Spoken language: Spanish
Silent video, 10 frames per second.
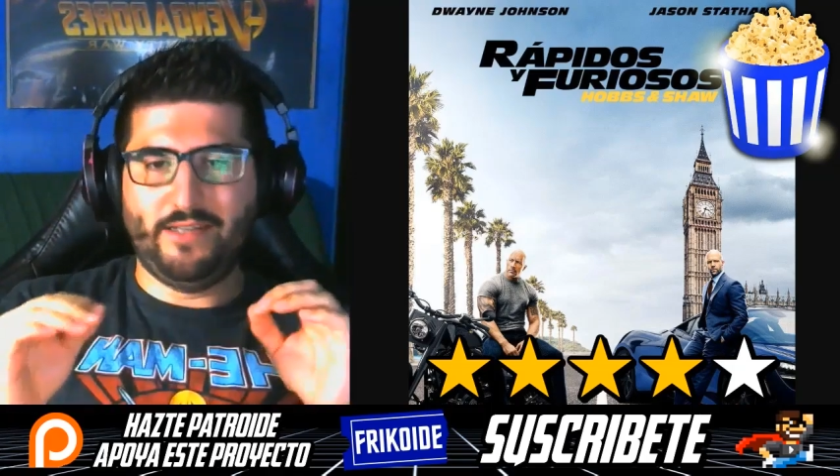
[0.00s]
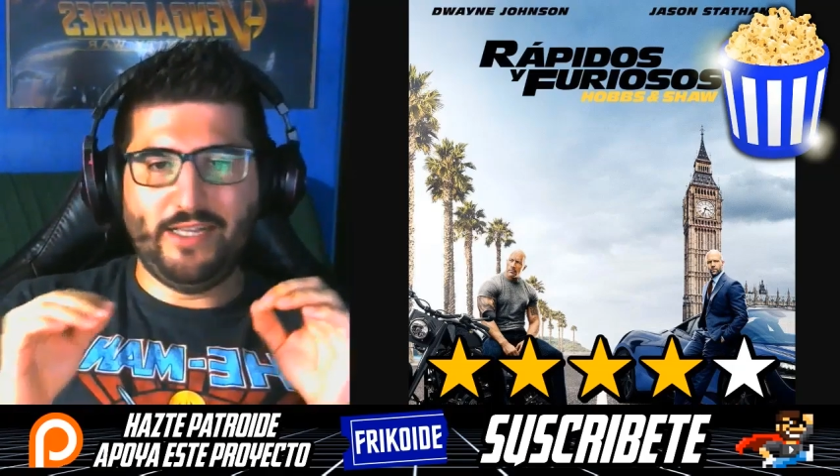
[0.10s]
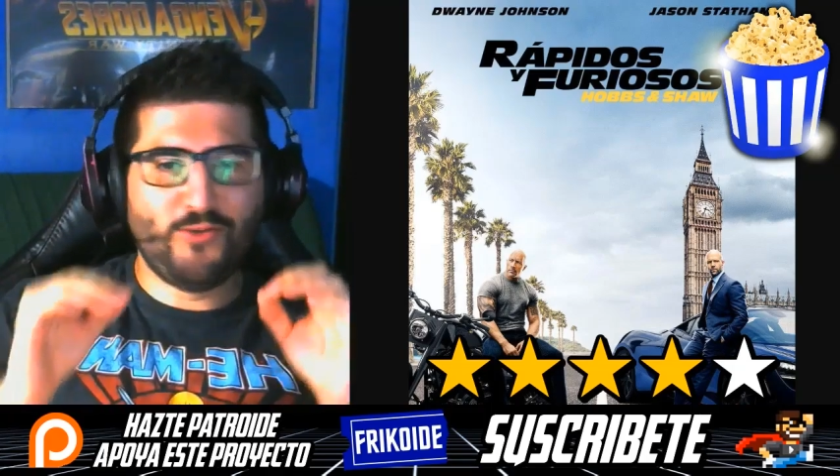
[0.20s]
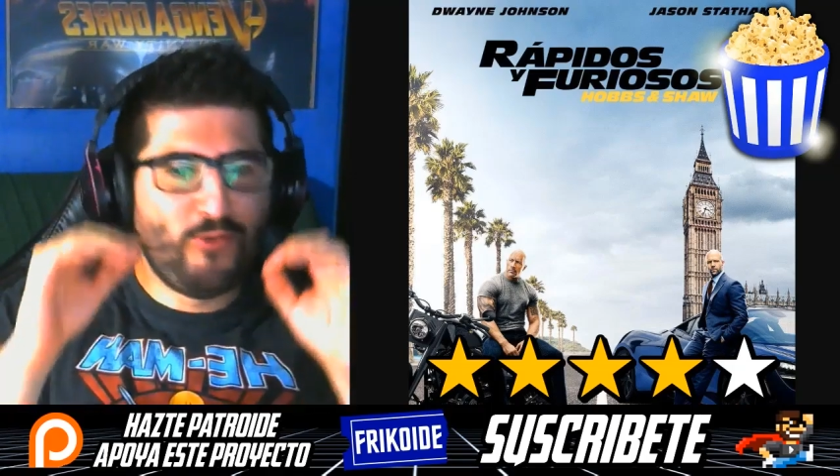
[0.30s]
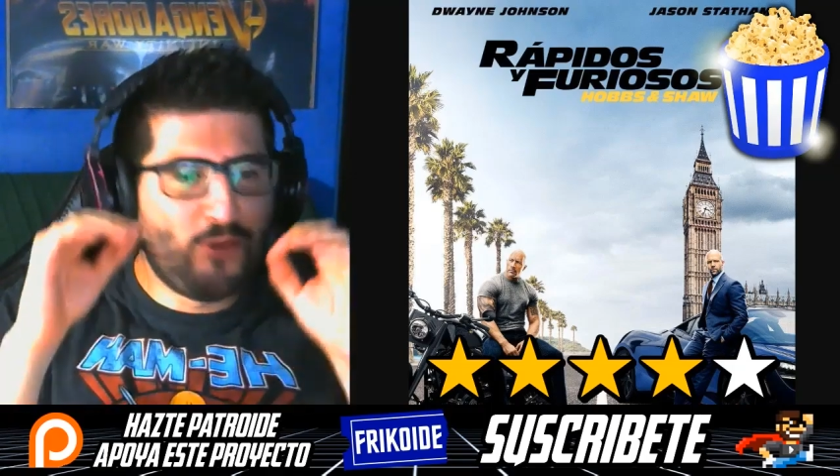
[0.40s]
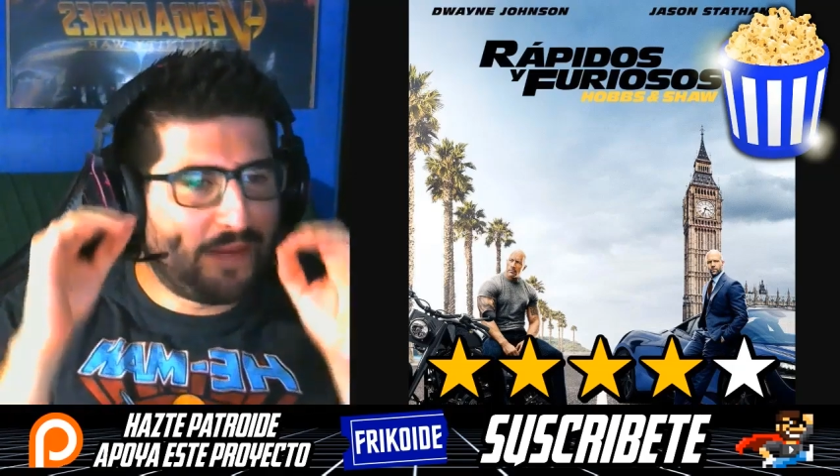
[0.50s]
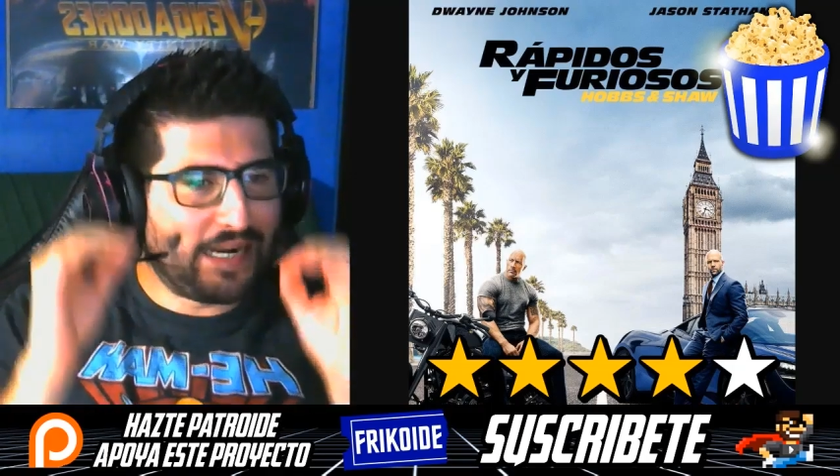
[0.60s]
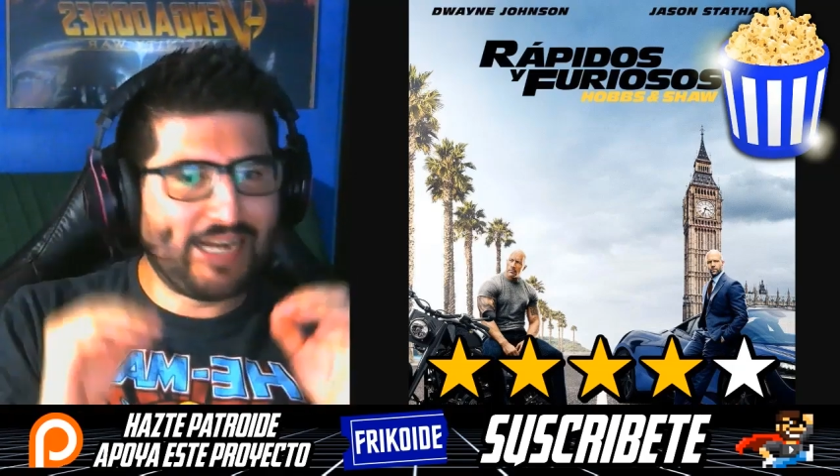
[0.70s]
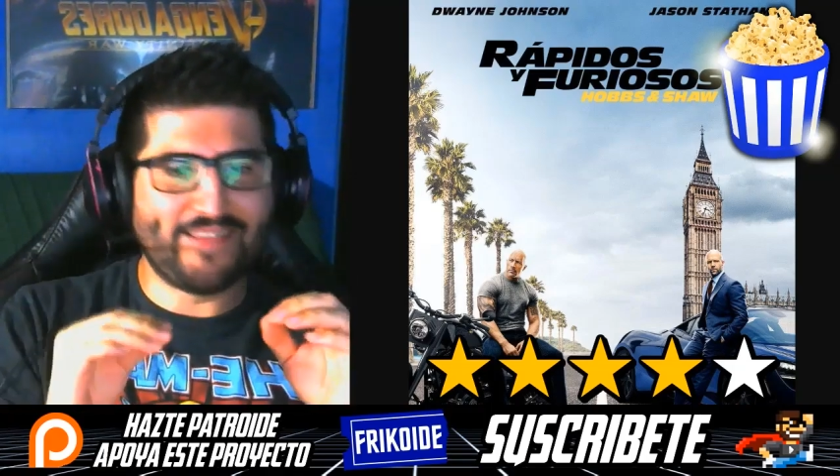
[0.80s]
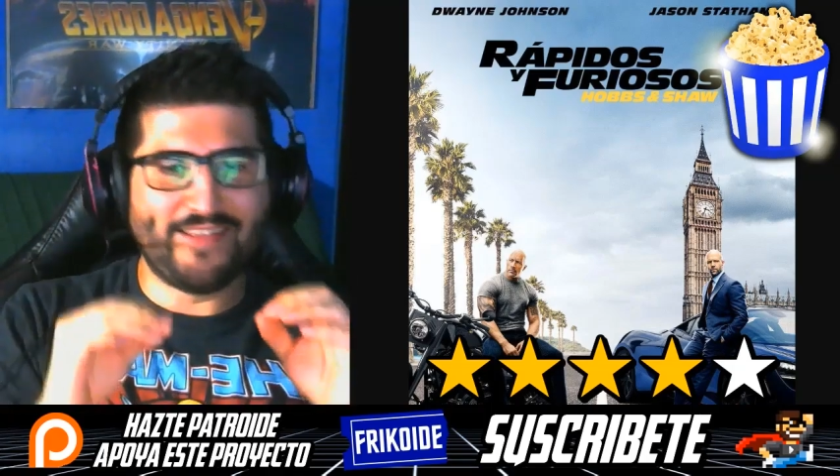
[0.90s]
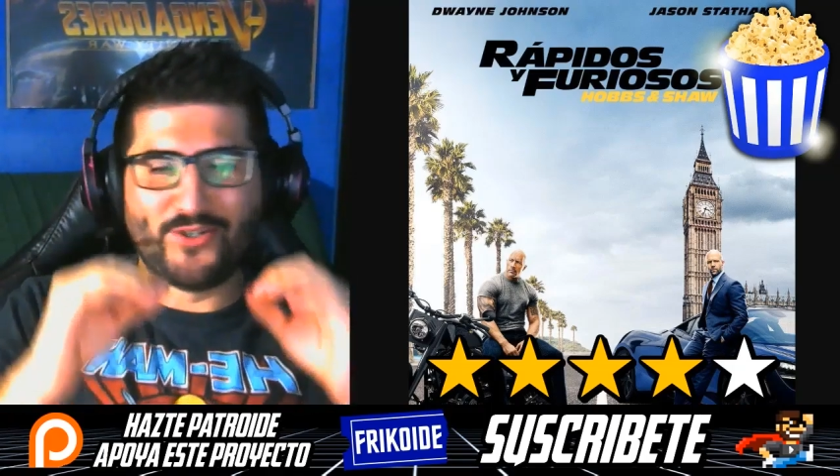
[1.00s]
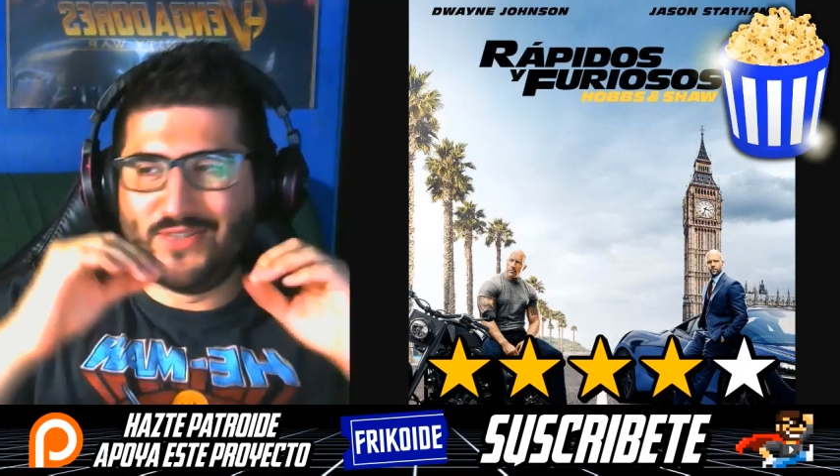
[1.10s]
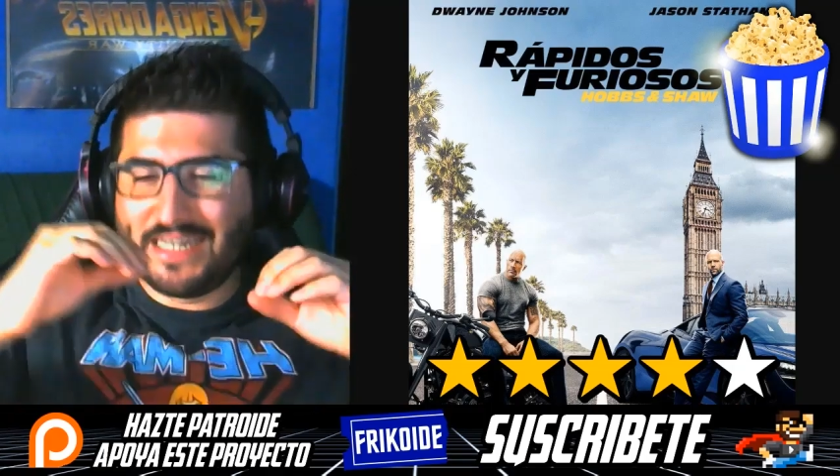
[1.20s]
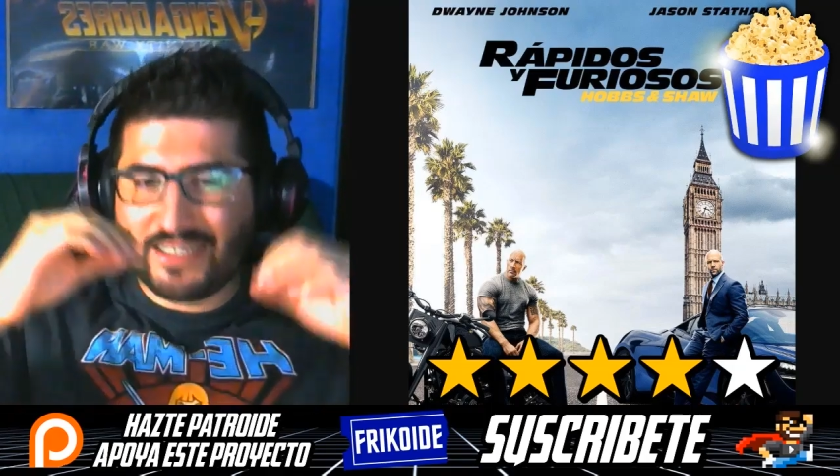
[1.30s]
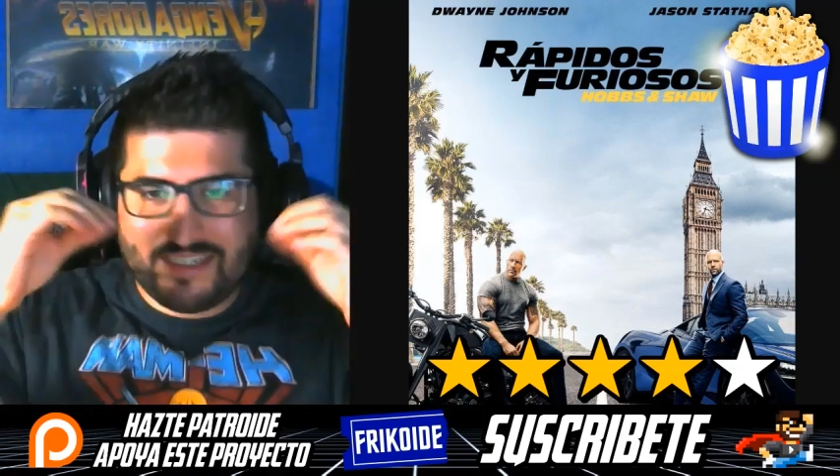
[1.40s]
Es un no parar de
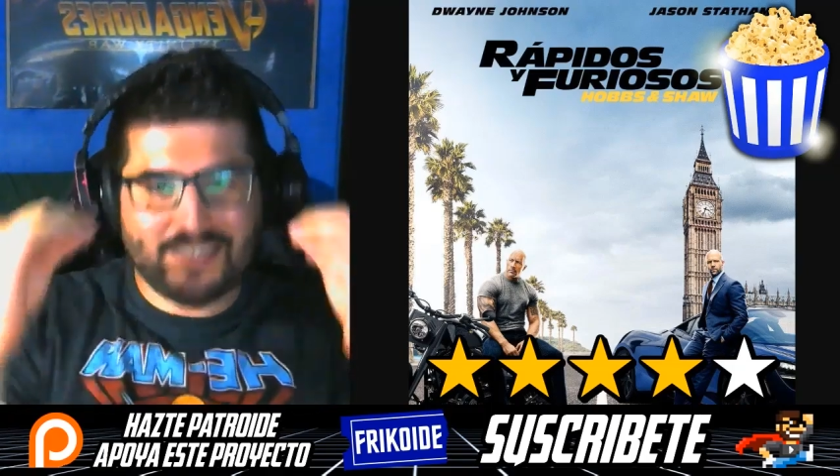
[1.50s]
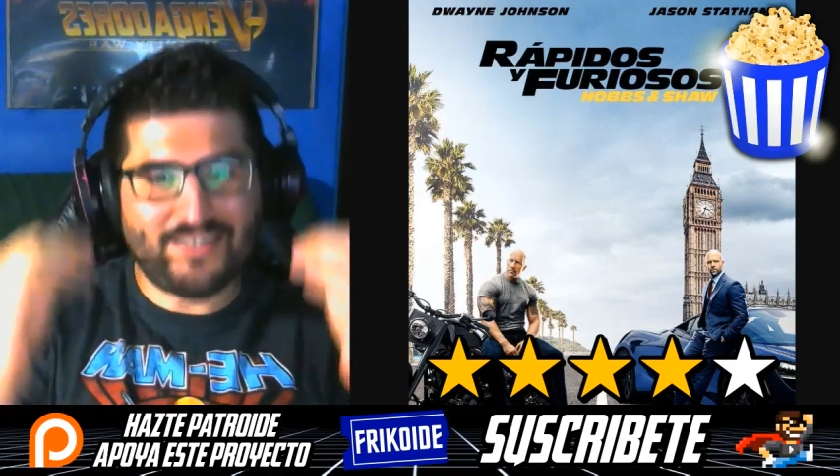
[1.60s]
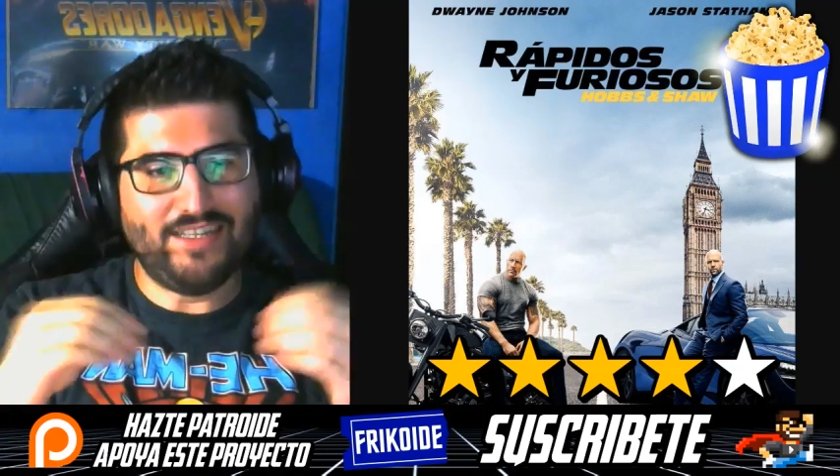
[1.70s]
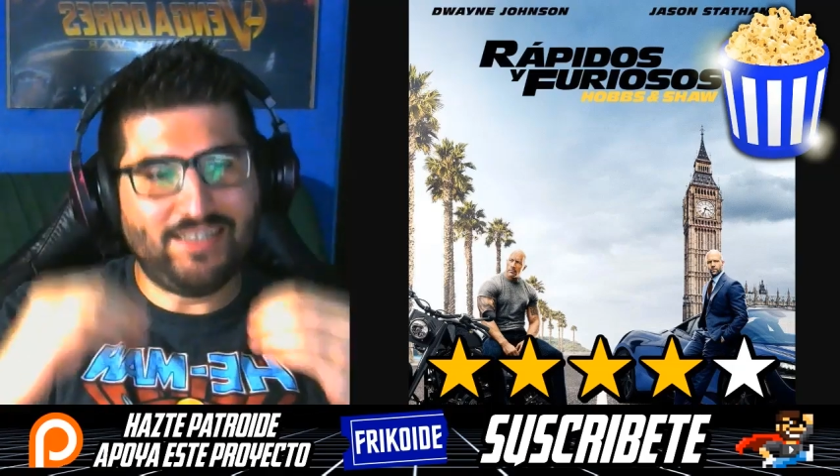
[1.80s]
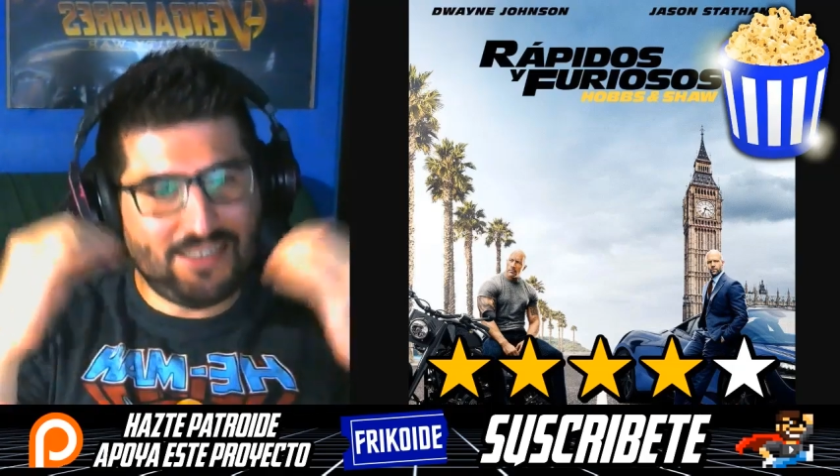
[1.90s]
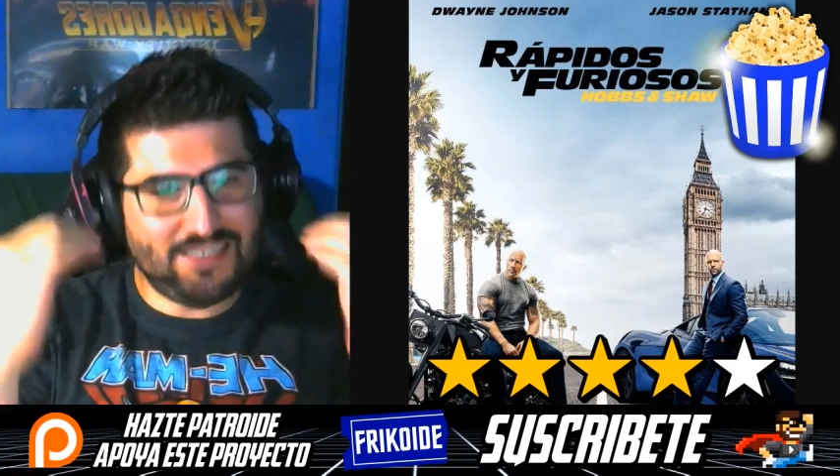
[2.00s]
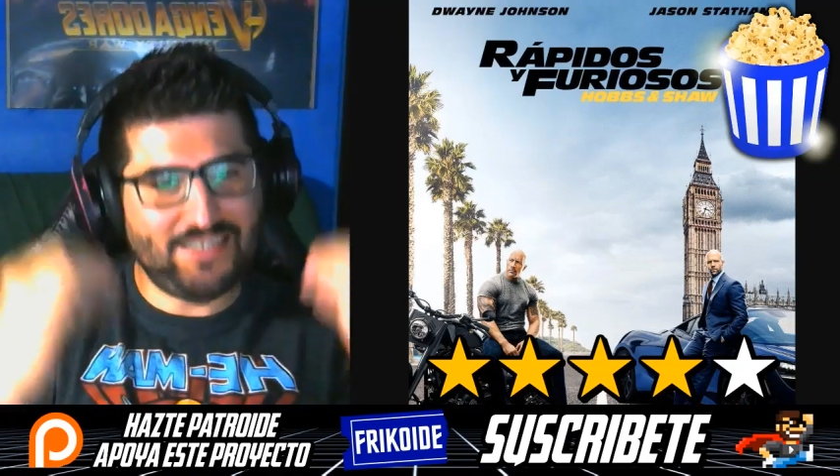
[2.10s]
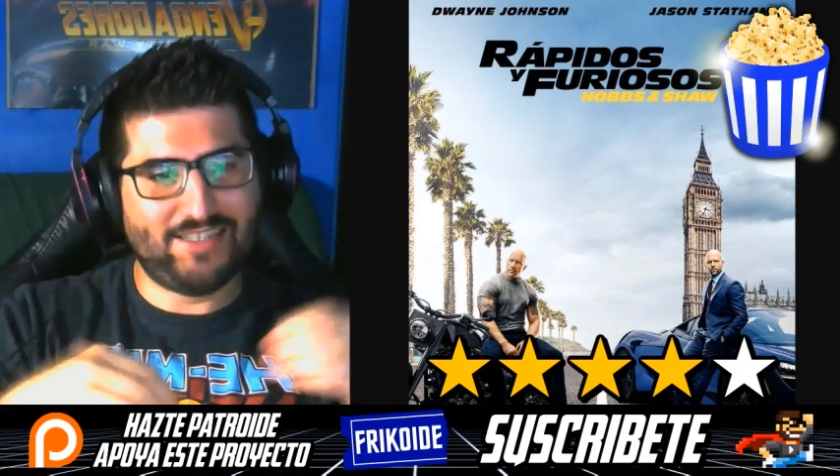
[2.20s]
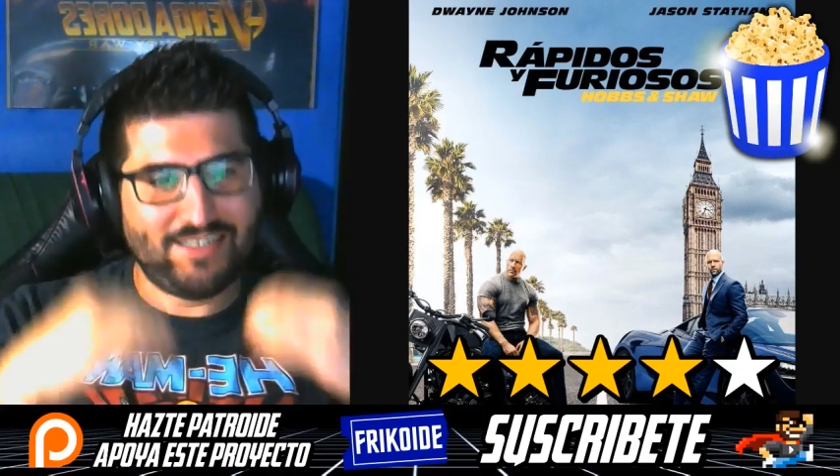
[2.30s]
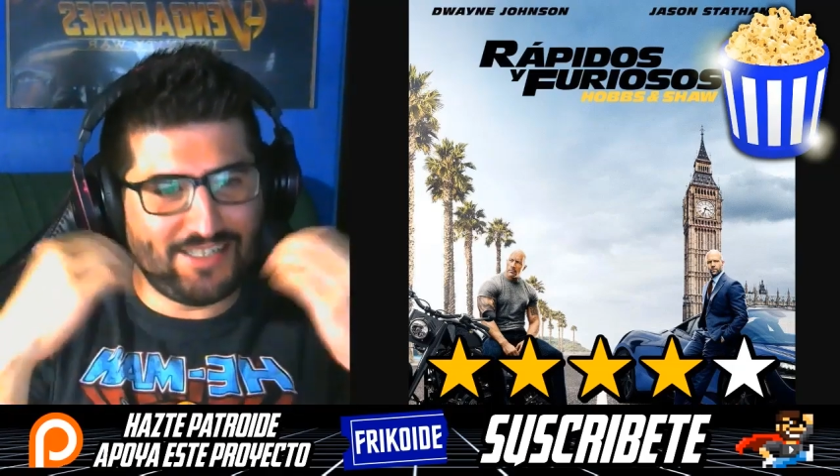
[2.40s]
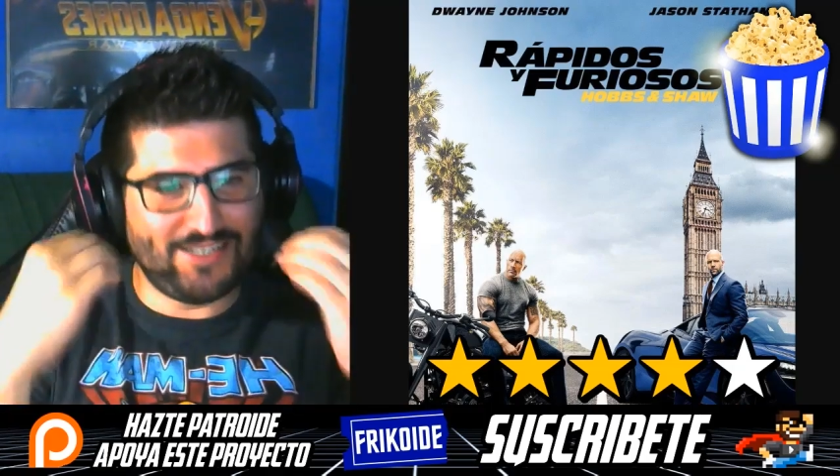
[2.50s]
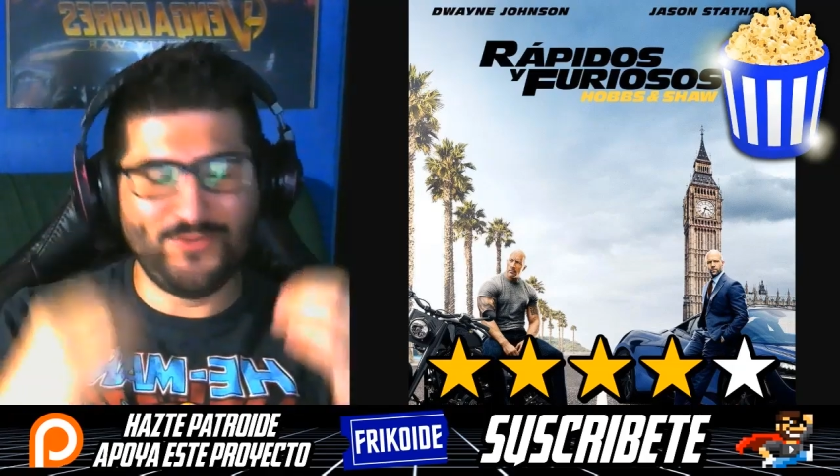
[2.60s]
soltar chistes y chistes y,